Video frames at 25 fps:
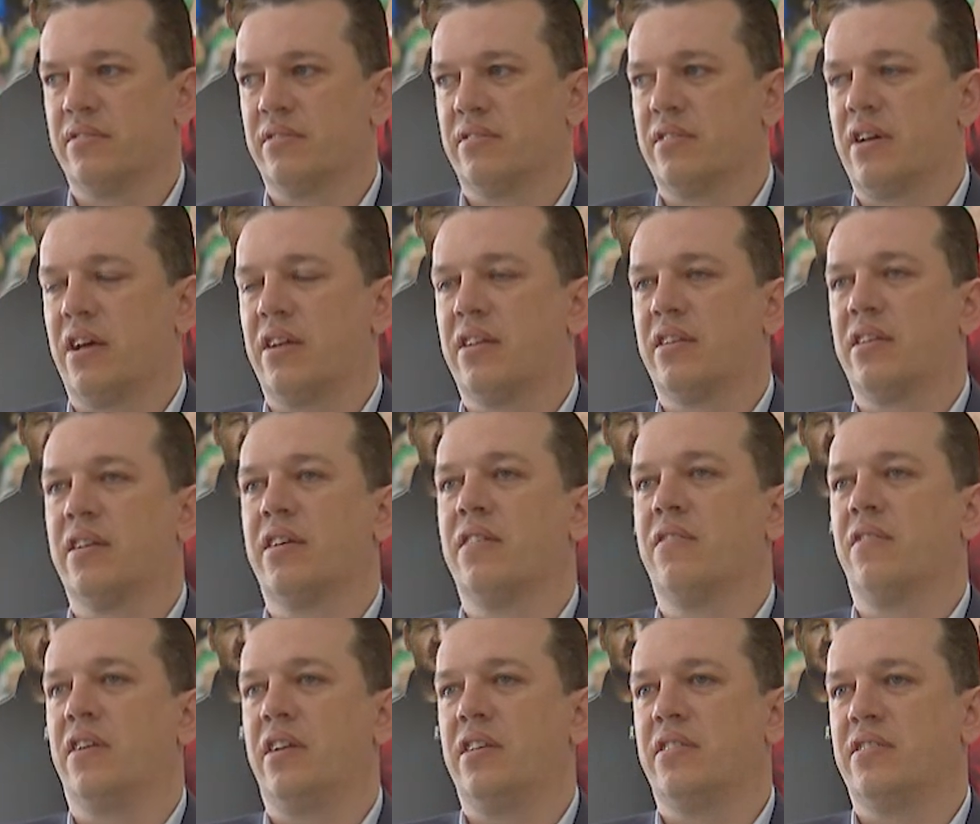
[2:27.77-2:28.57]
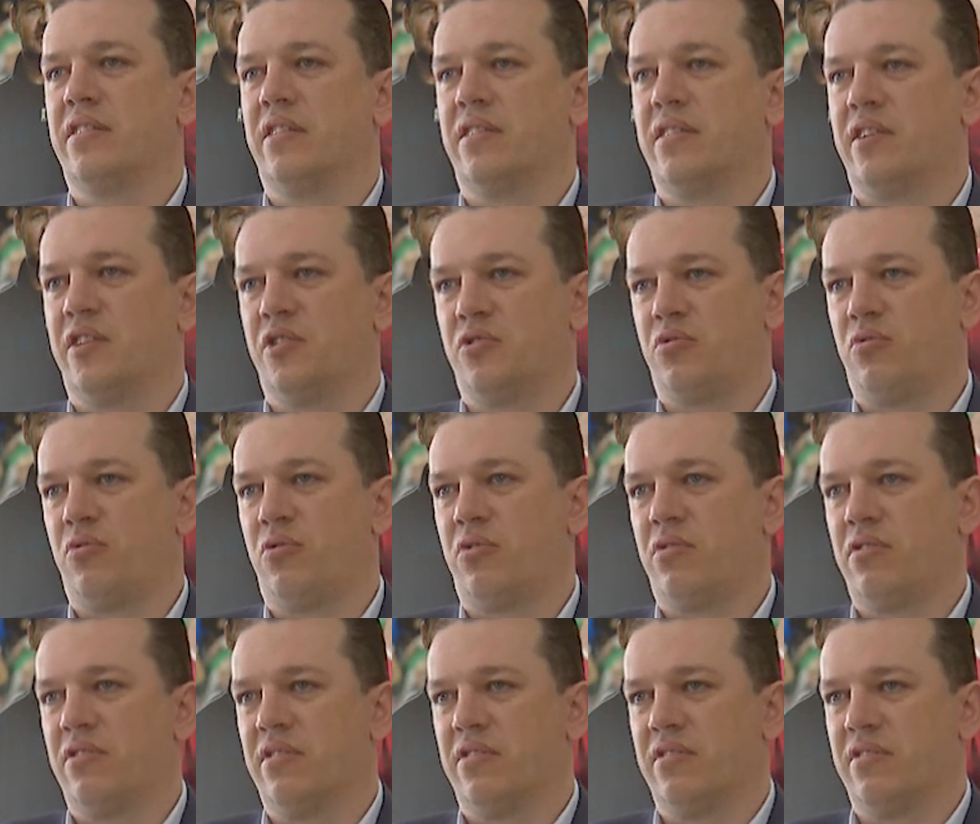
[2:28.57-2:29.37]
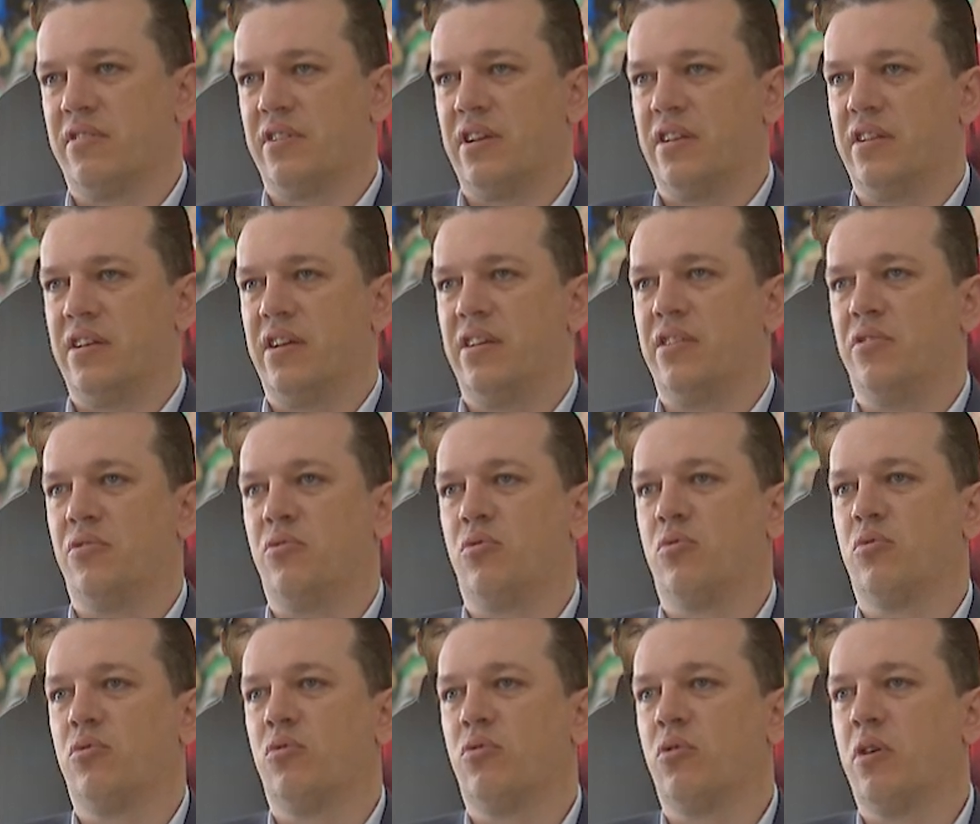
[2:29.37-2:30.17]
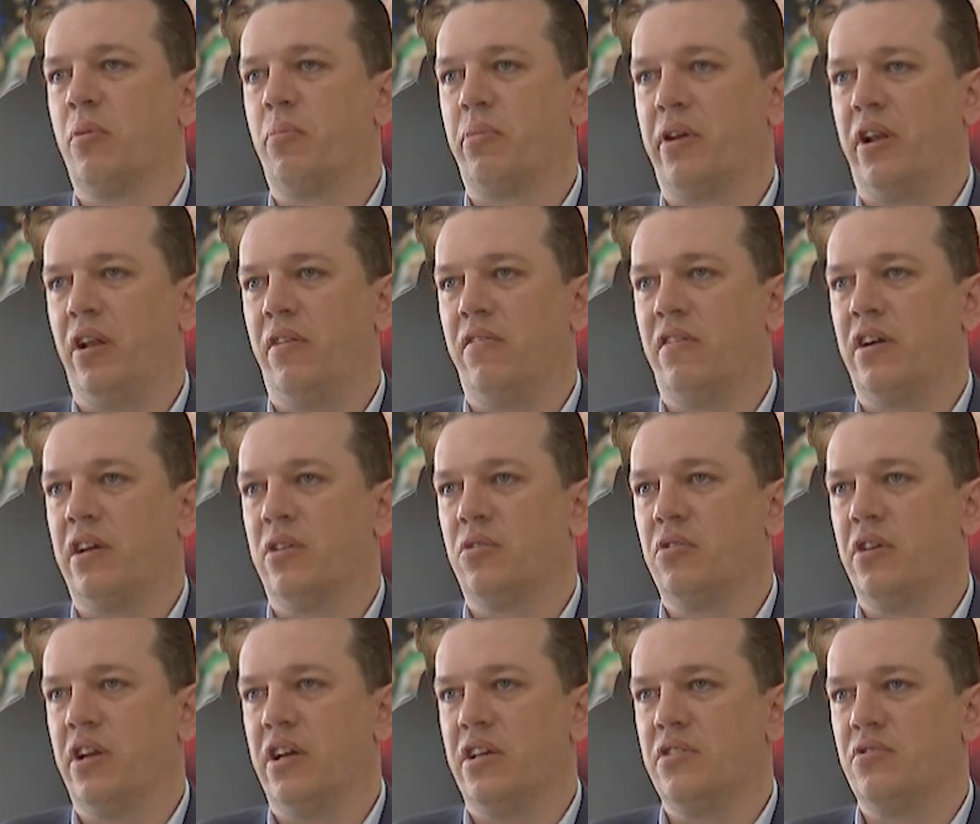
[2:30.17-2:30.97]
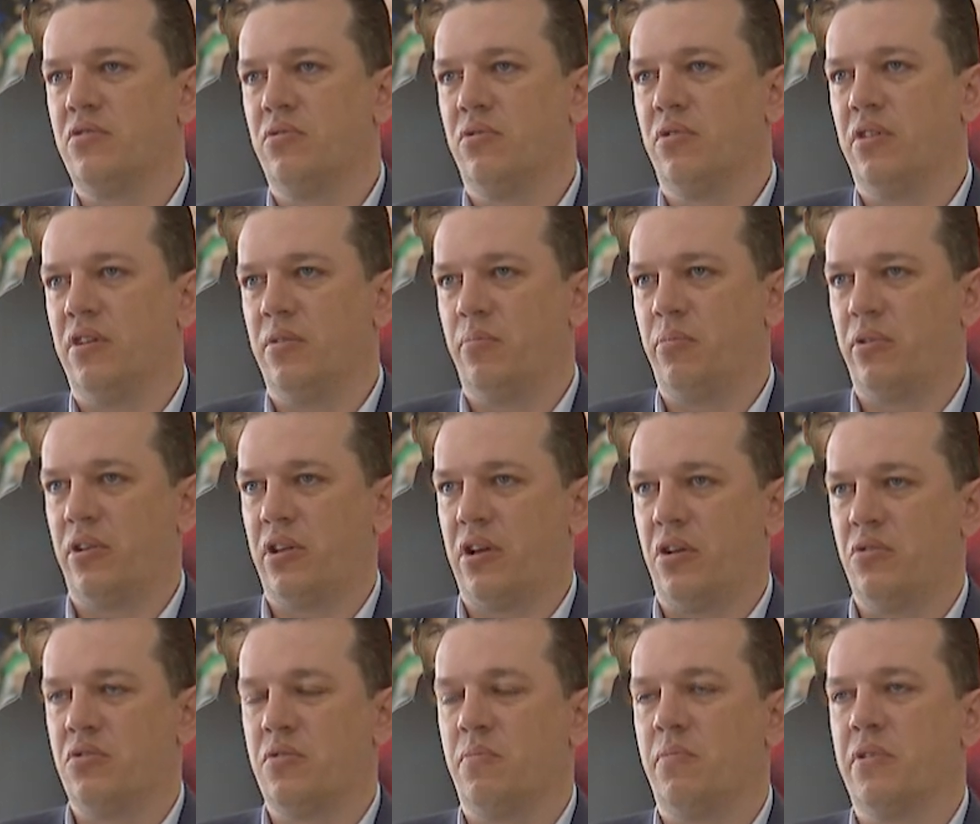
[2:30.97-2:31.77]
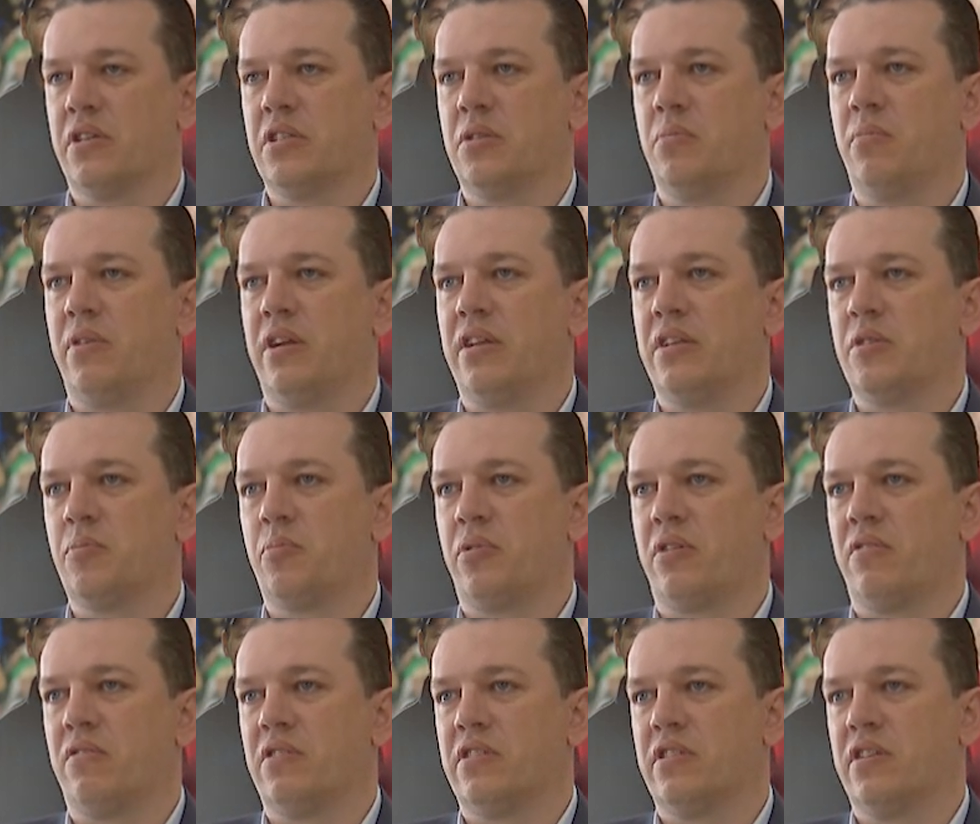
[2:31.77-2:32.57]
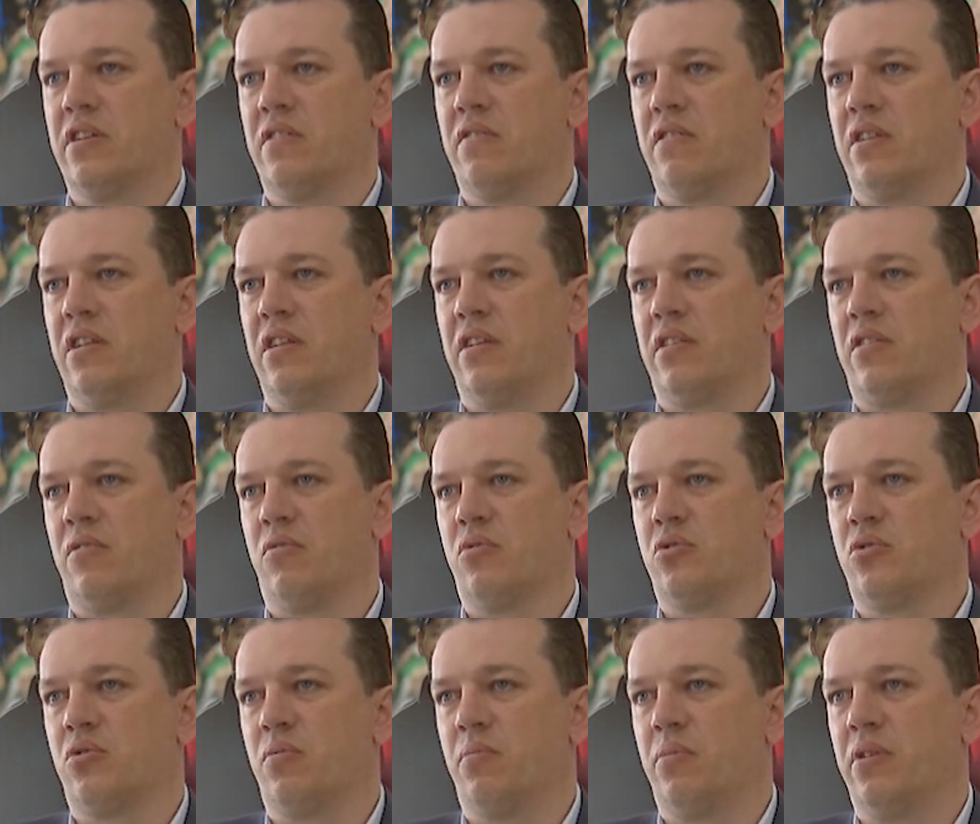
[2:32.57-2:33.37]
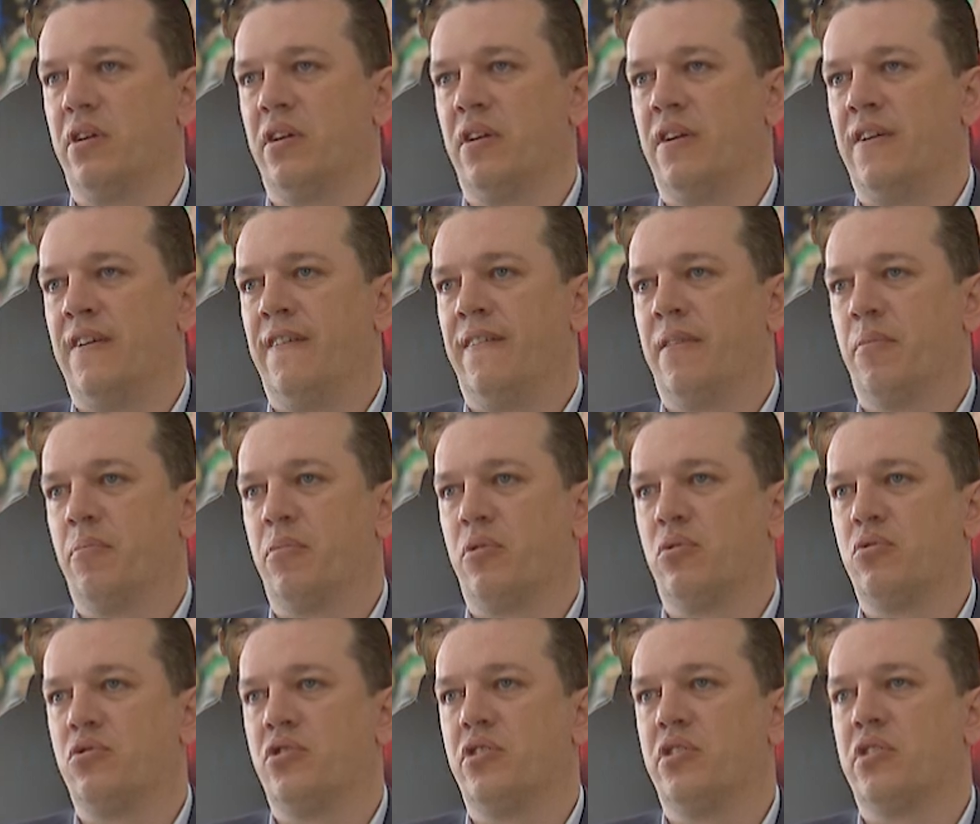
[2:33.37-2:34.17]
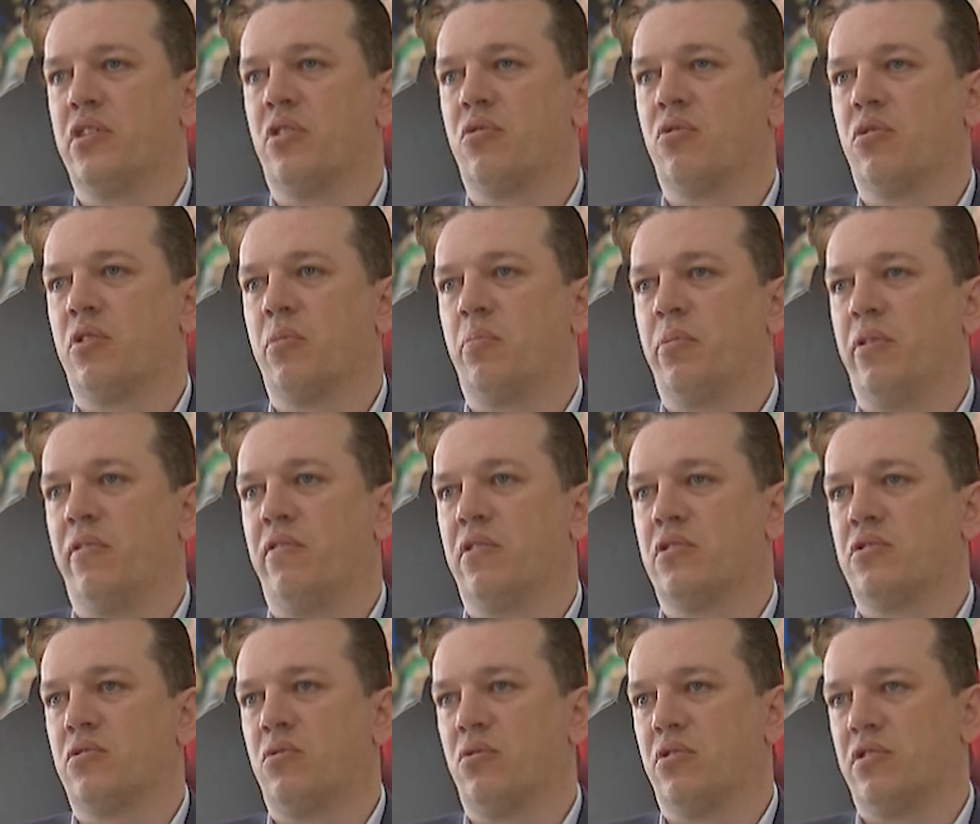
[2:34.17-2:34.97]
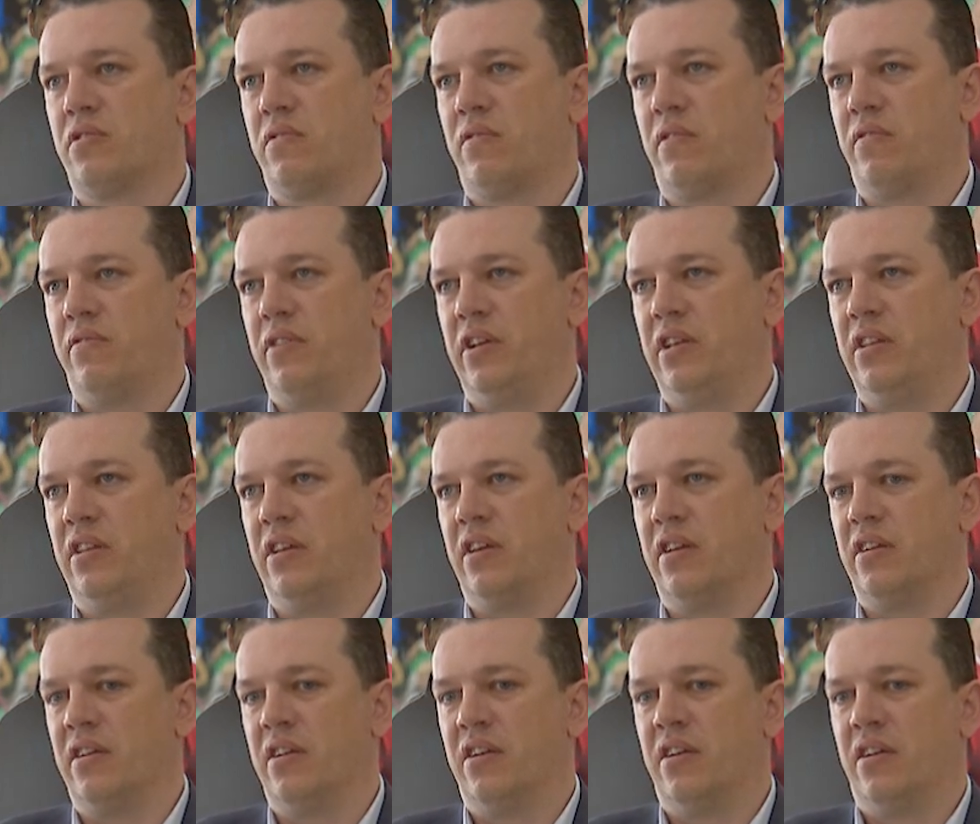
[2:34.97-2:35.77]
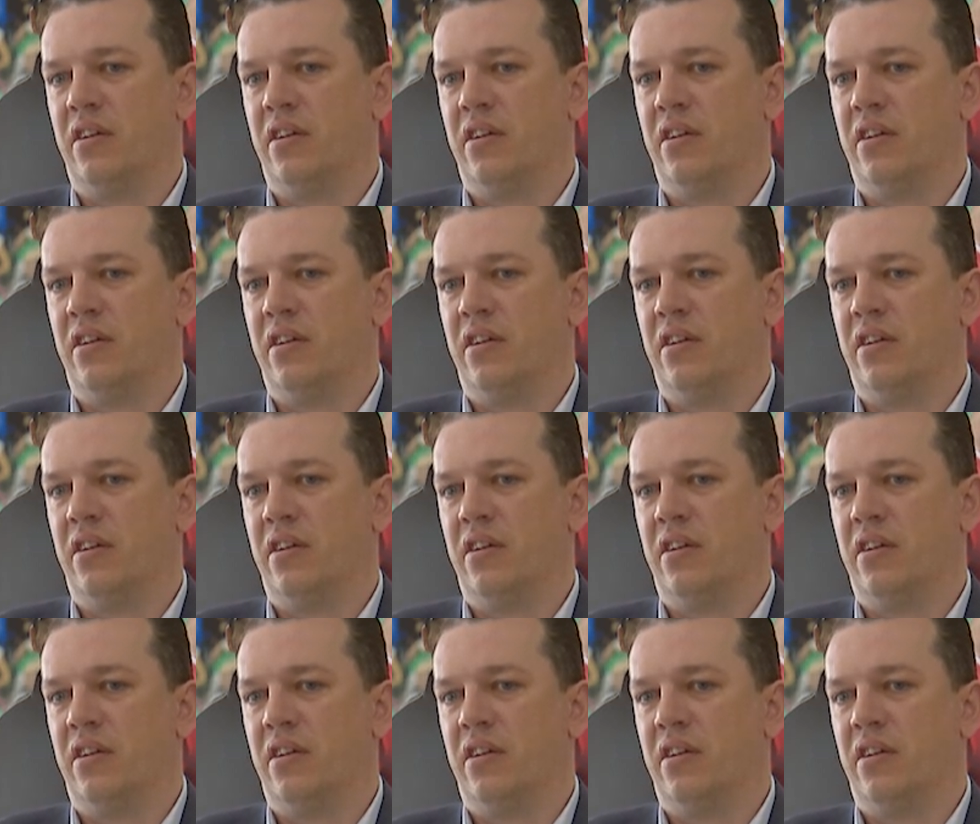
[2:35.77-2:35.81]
как это говорится, трэш-ток, э, когда они друг друга поливают грязью и пытаются максимально спровоцировать для того, чтобы получить какое-то превосходство в ринге.